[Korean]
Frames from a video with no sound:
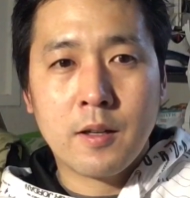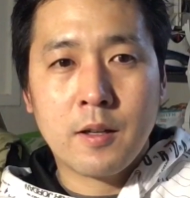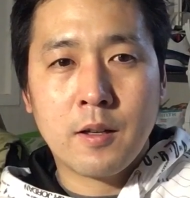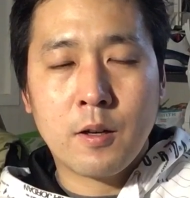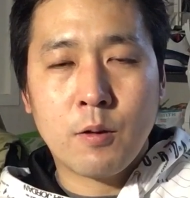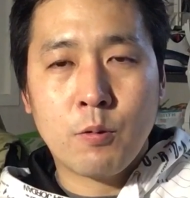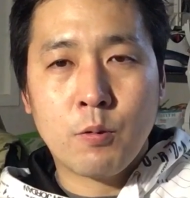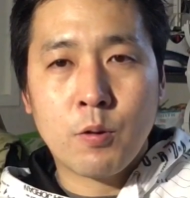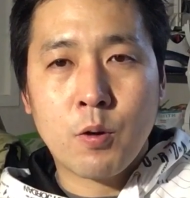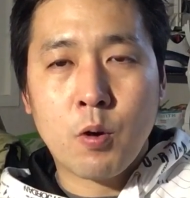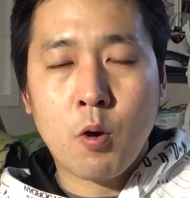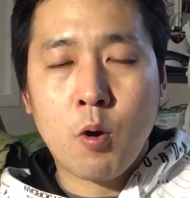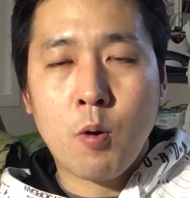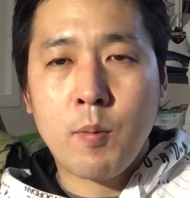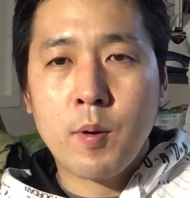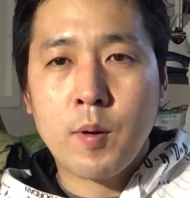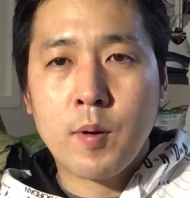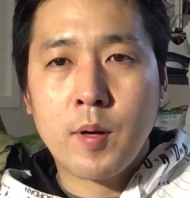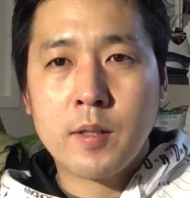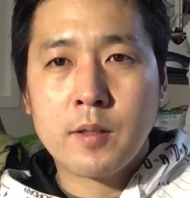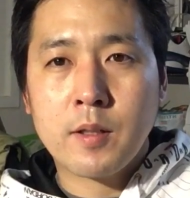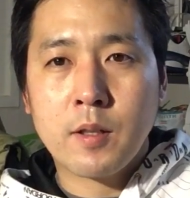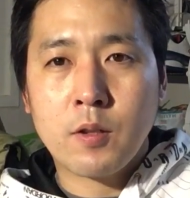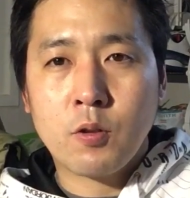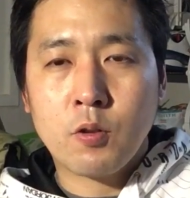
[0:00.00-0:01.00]
어, 우리
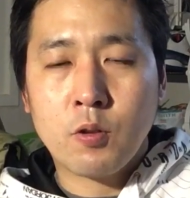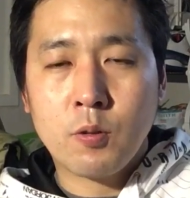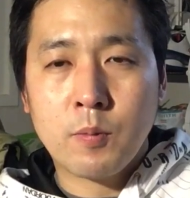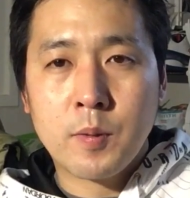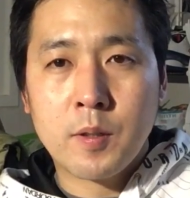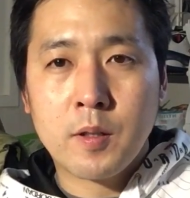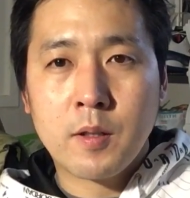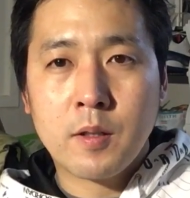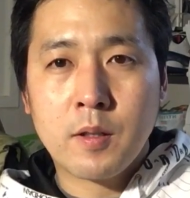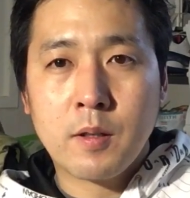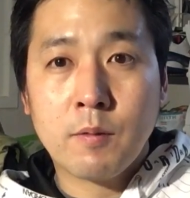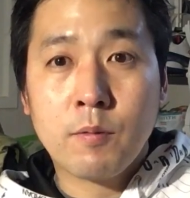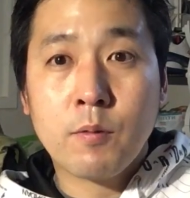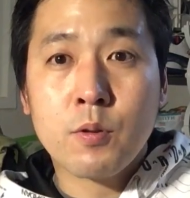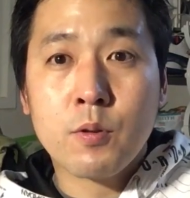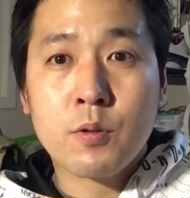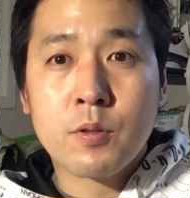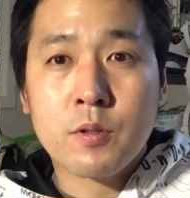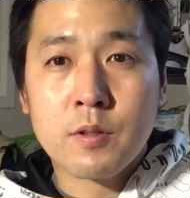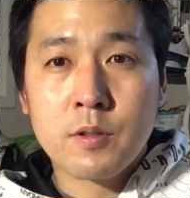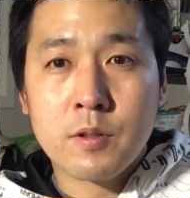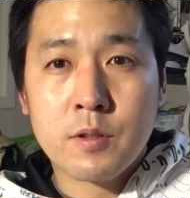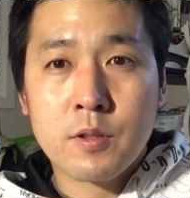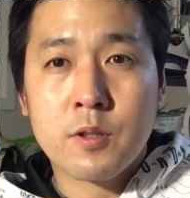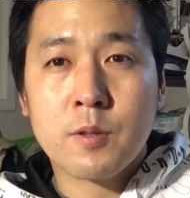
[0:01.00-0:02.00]
오비완 케노비가
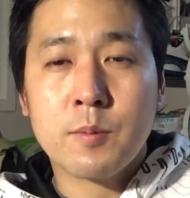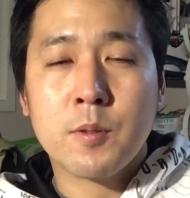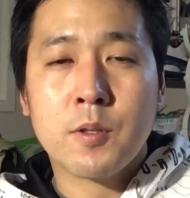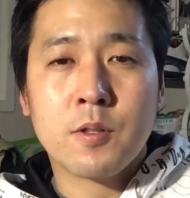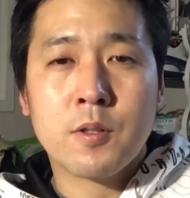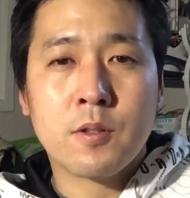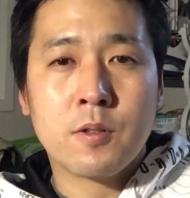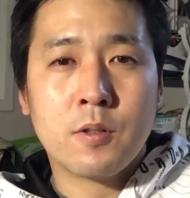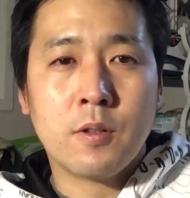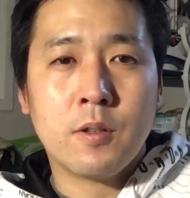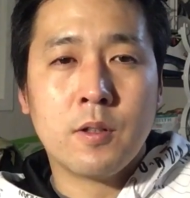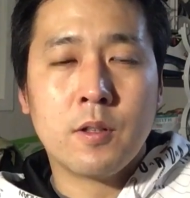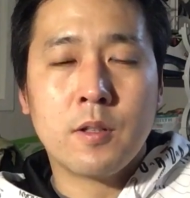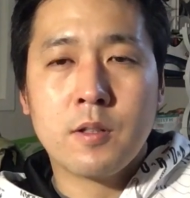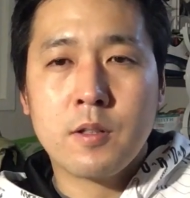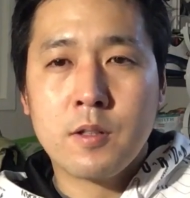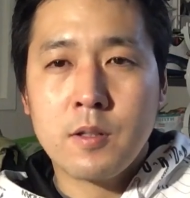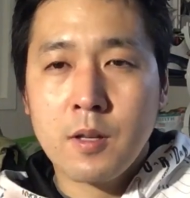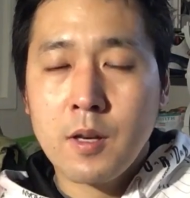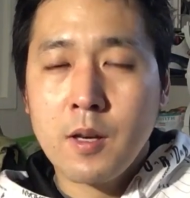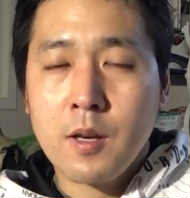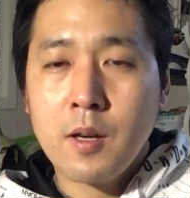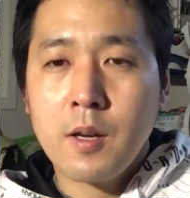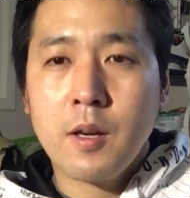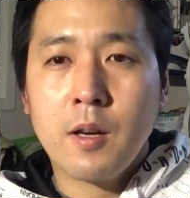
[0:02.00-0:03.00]
포스를 쓰면서 이
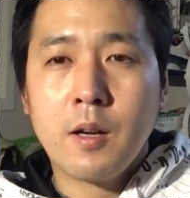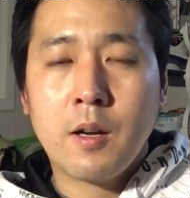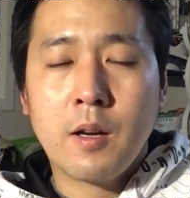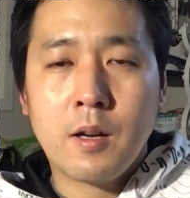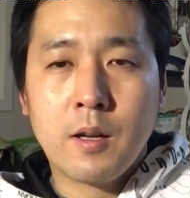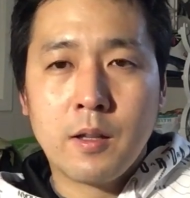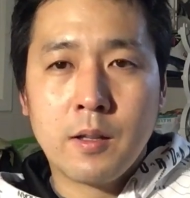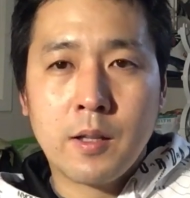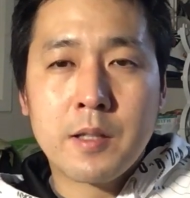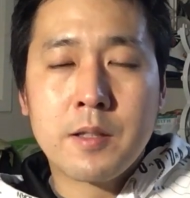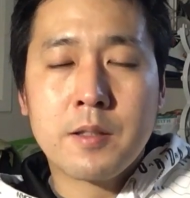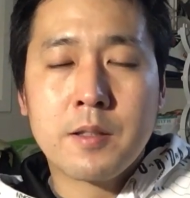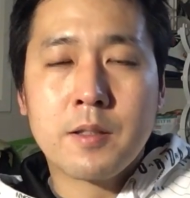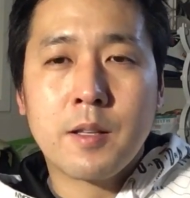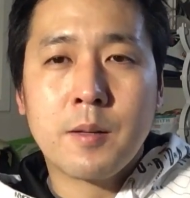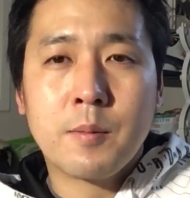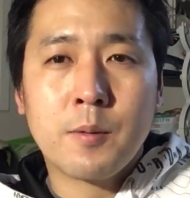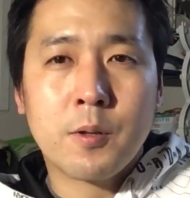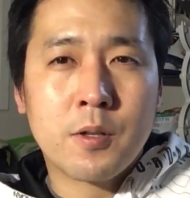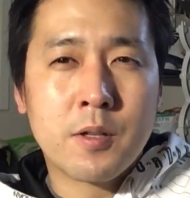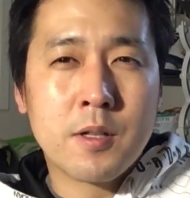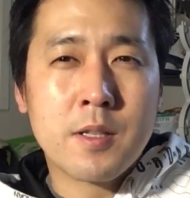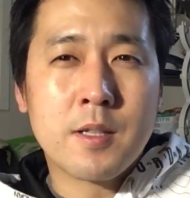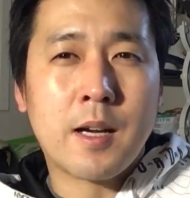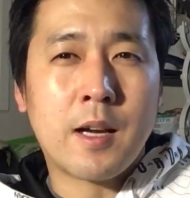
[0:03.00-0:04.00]
어,
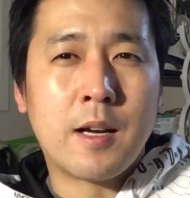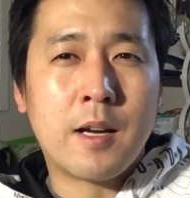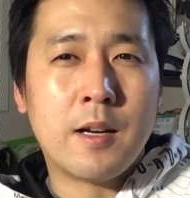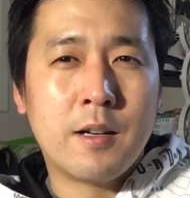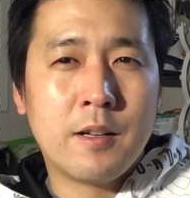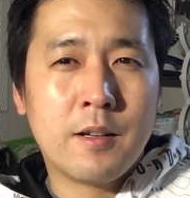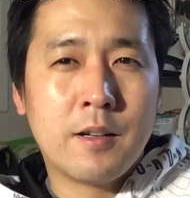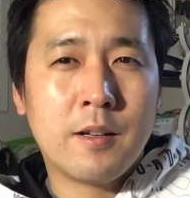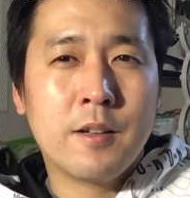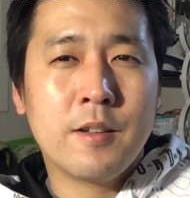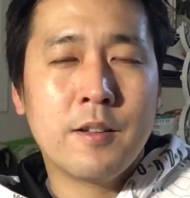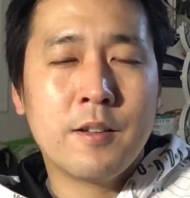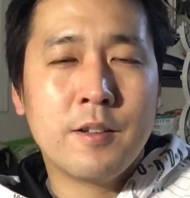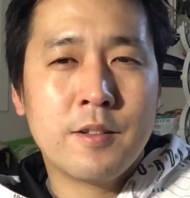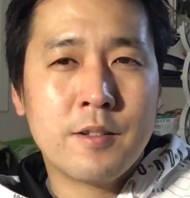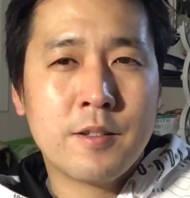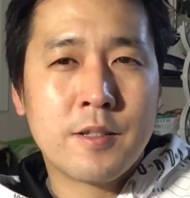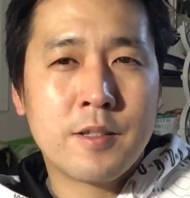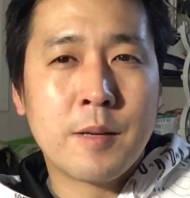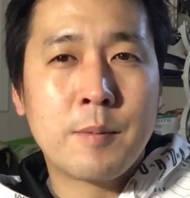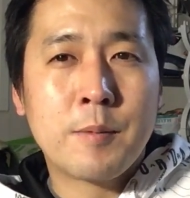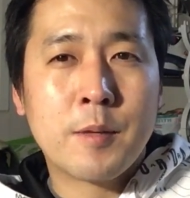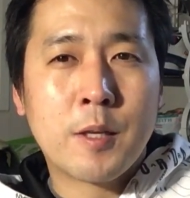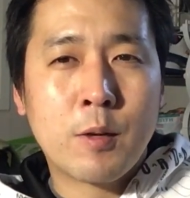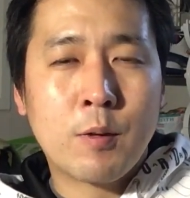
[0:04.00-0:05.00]
라이트사이버를 잘
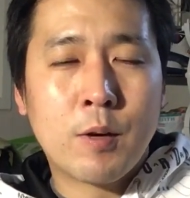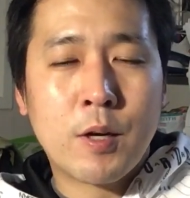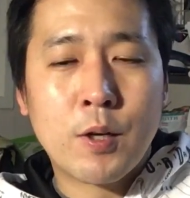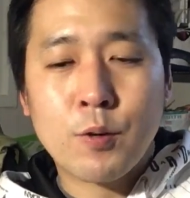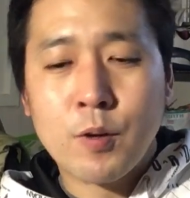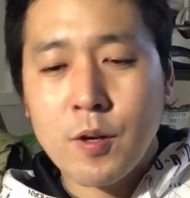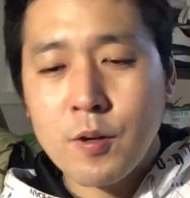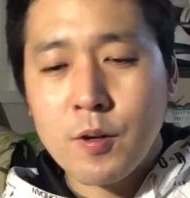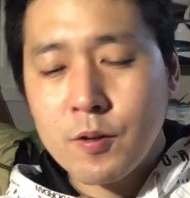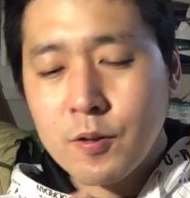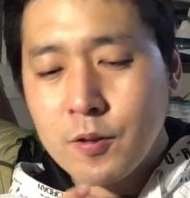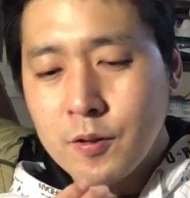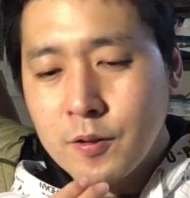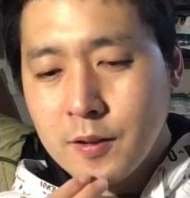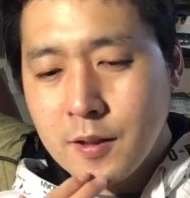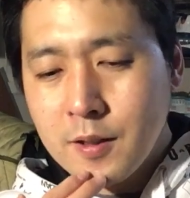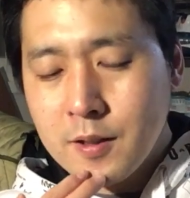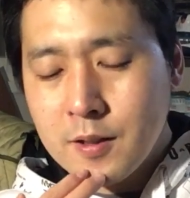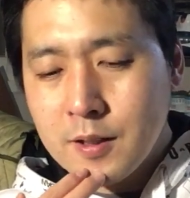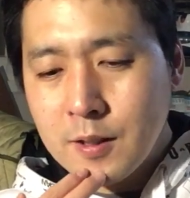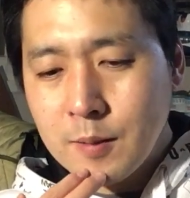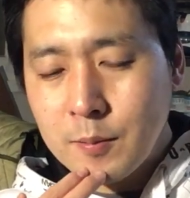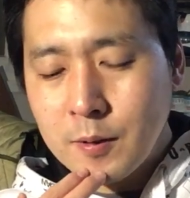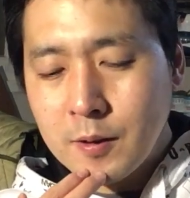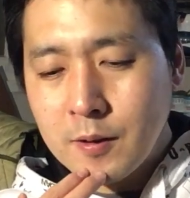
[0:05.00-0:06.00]
재밌게 활용하고 그런 게
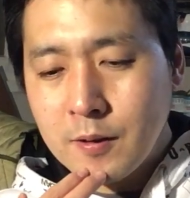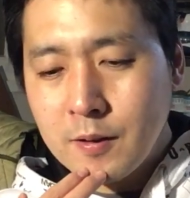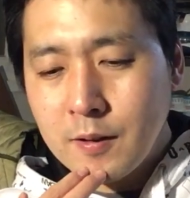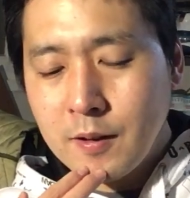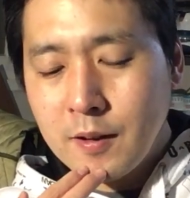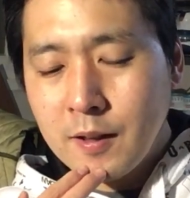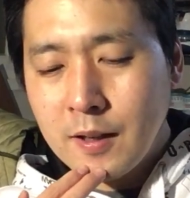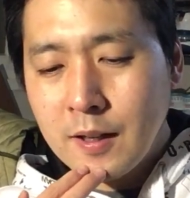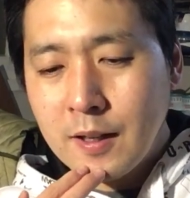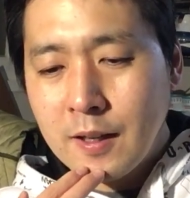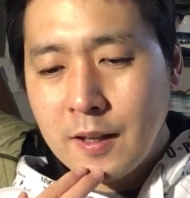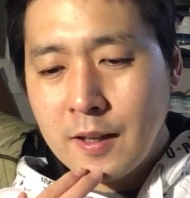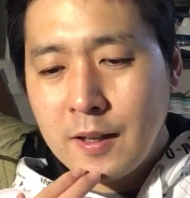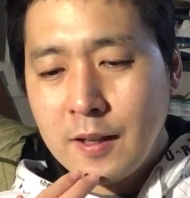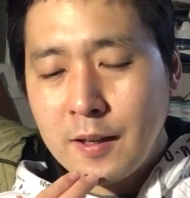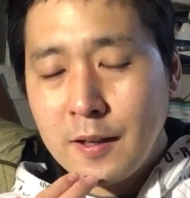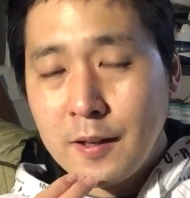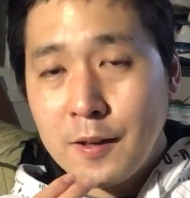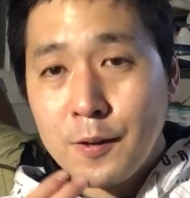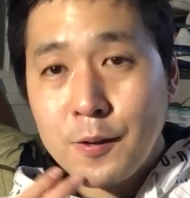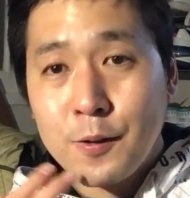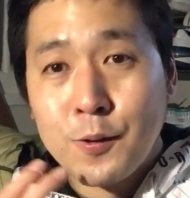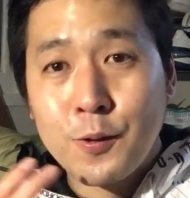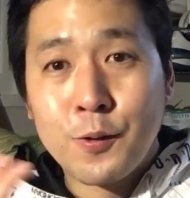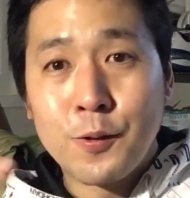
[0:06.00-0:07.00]
재밌는데
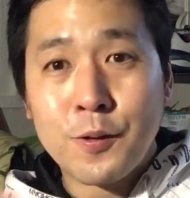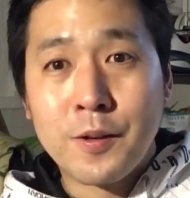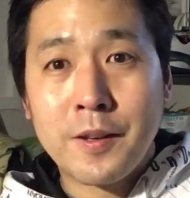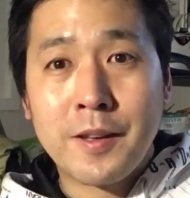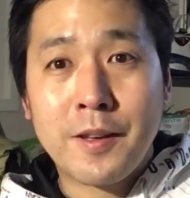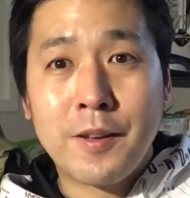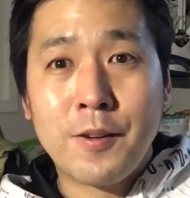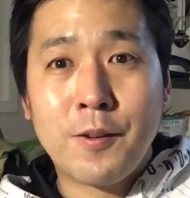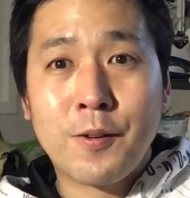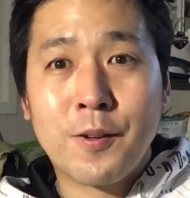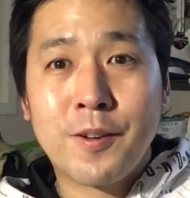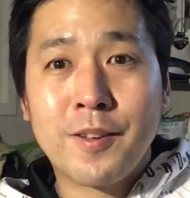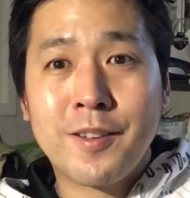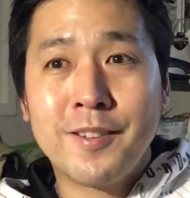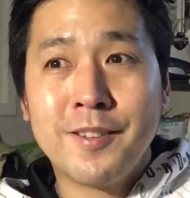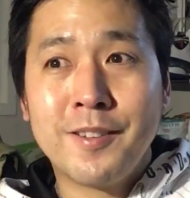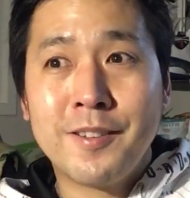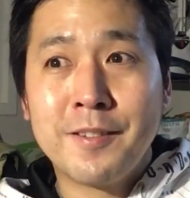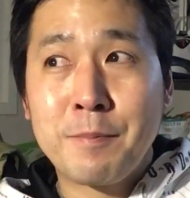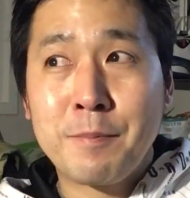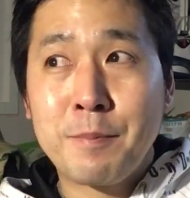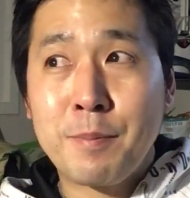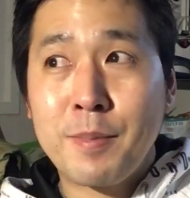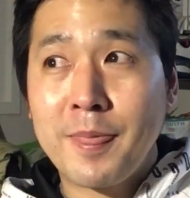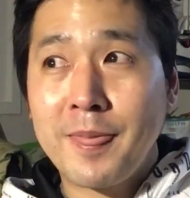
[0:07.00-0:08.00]
그런 게
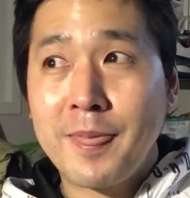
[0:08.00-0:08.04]
여기는